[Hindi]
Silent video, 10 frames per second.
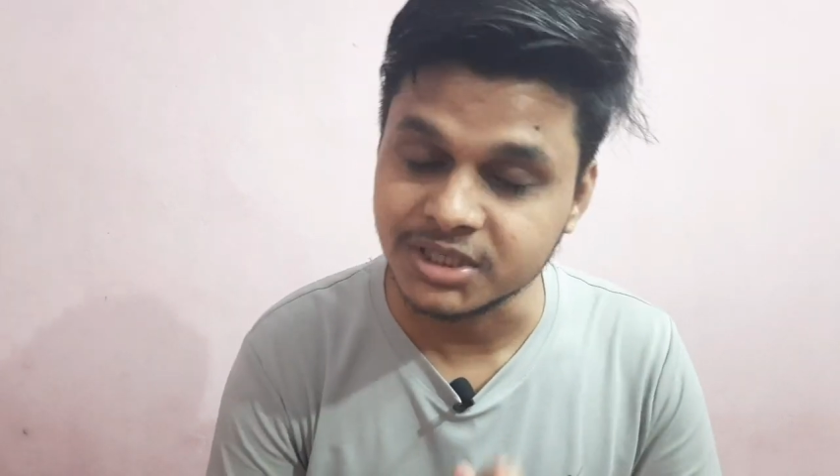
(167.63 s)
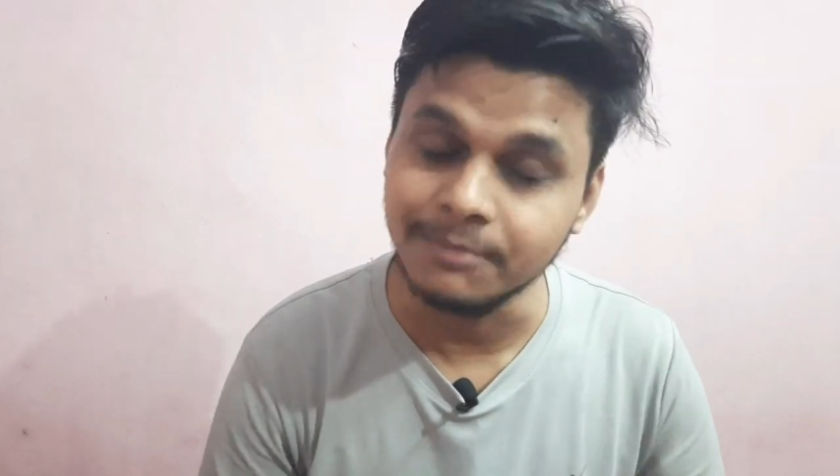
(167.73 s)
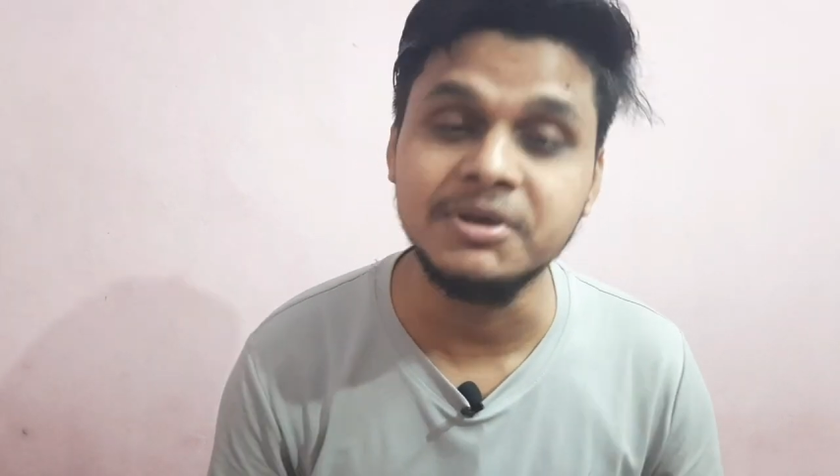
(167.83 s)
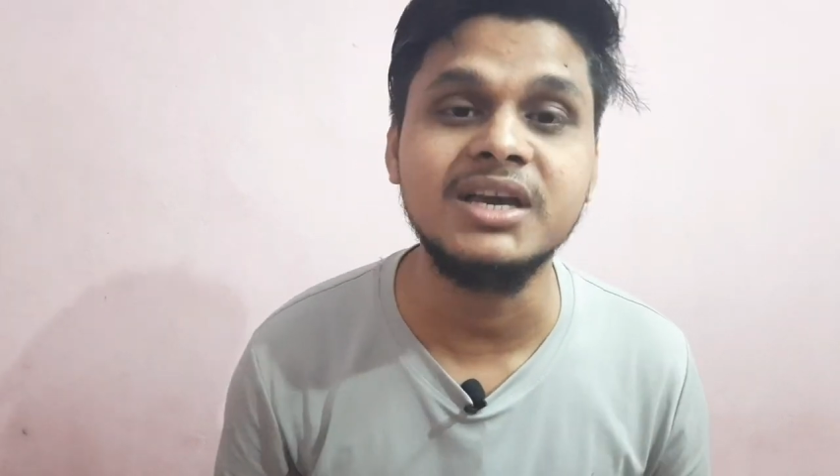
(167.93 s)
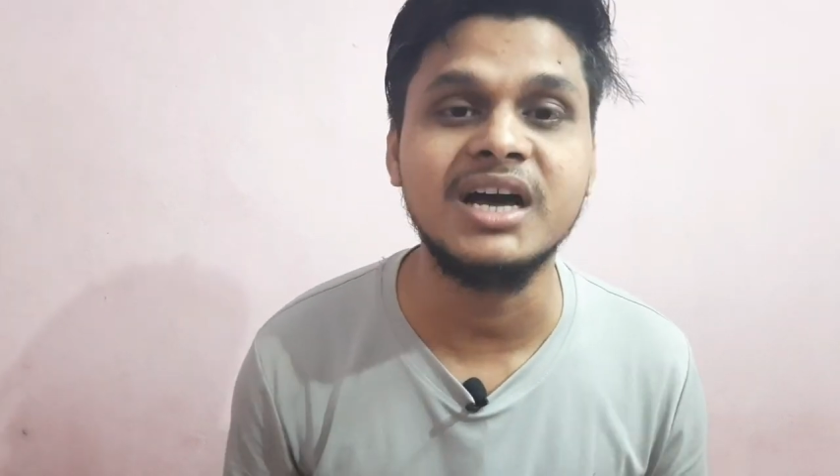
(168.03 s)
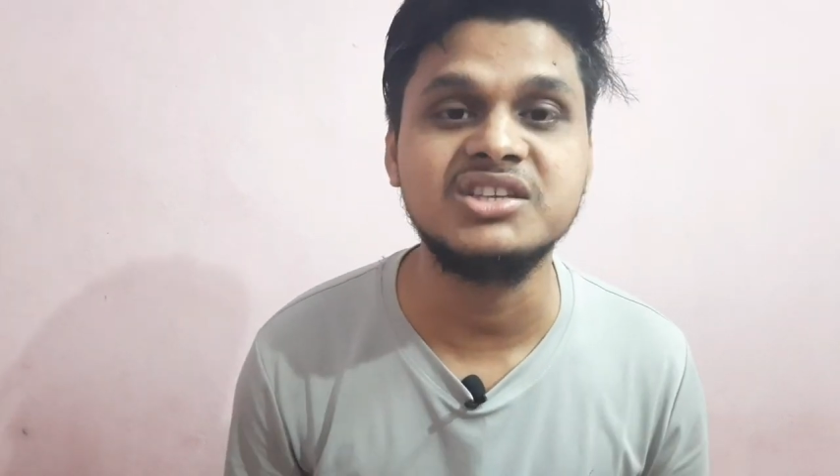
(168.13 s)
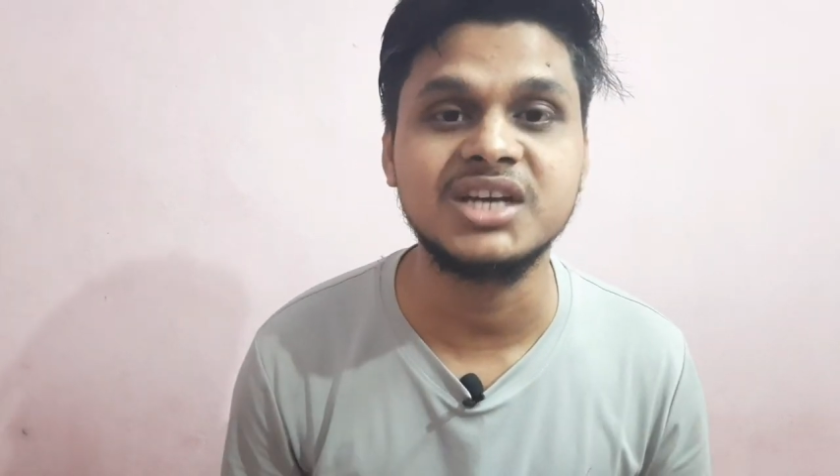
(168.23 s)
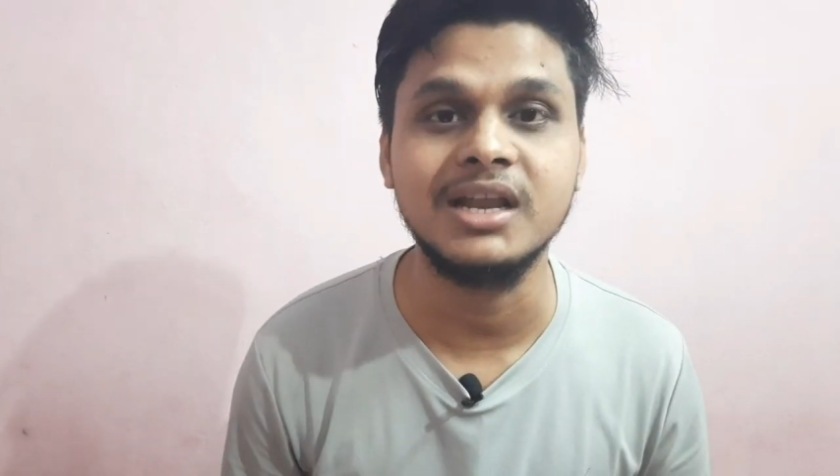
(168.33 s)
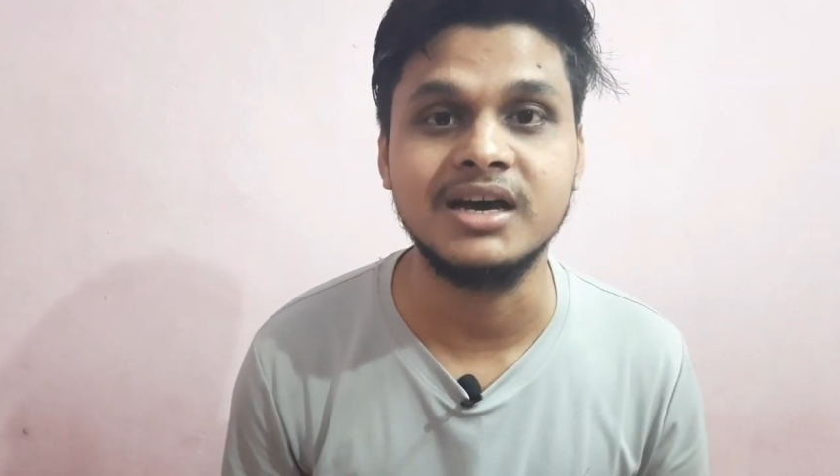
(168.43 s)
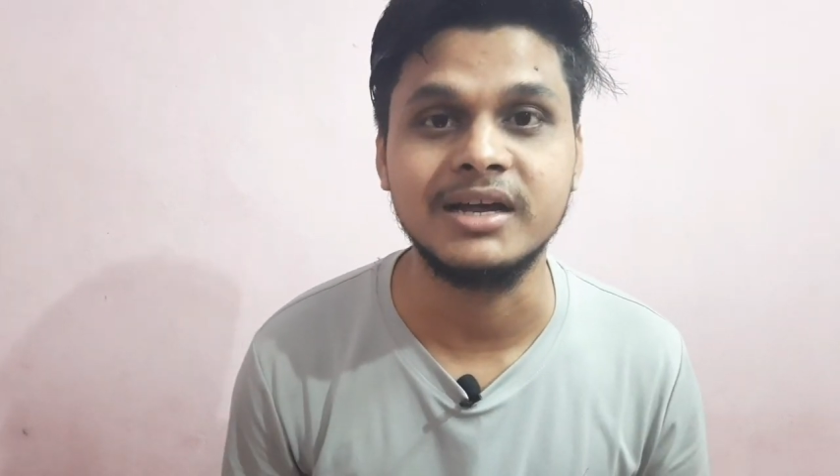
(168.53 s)
सभी का
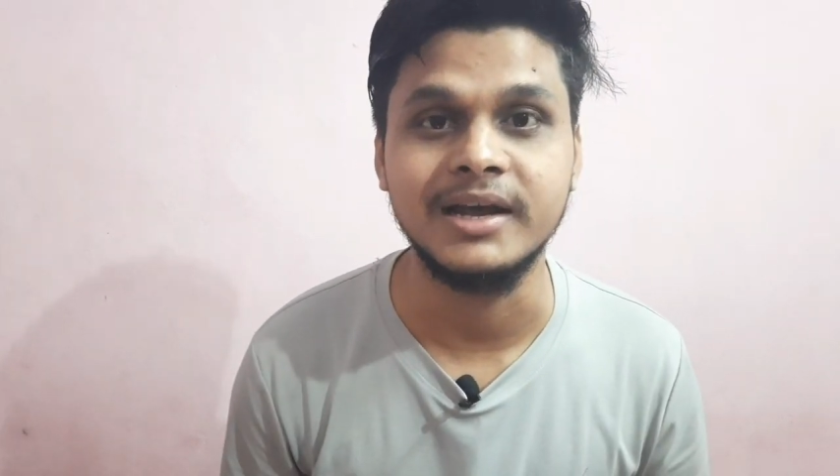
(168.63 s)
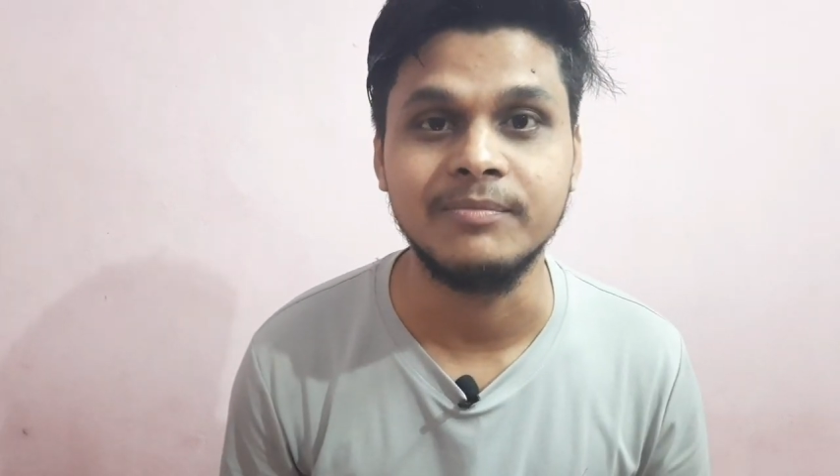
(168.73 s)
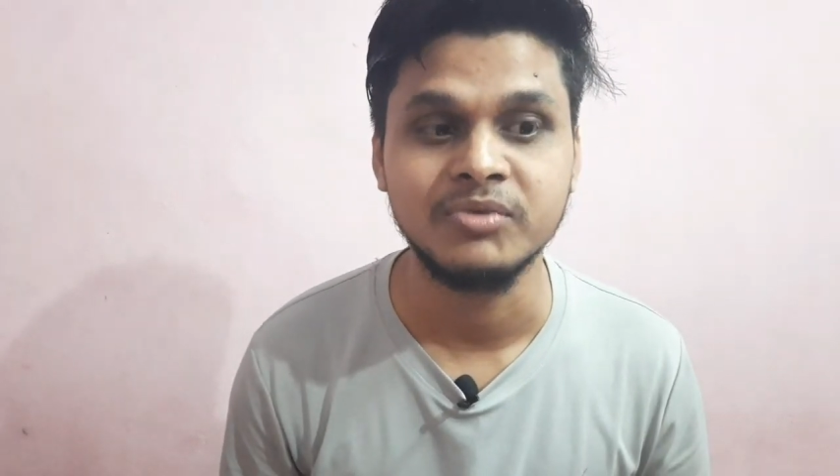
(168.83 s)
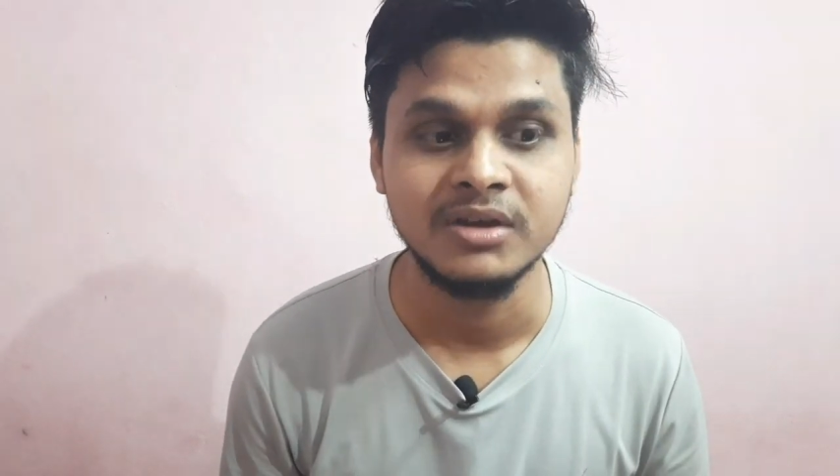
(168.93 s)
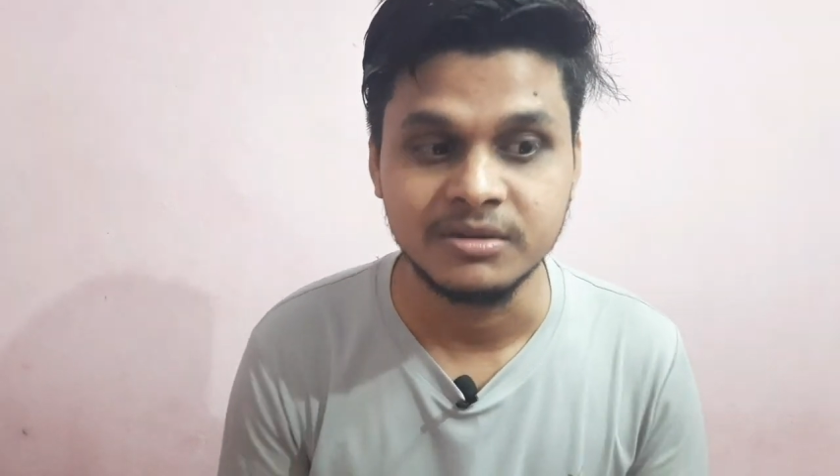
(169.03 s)
अच्छा लग रहा है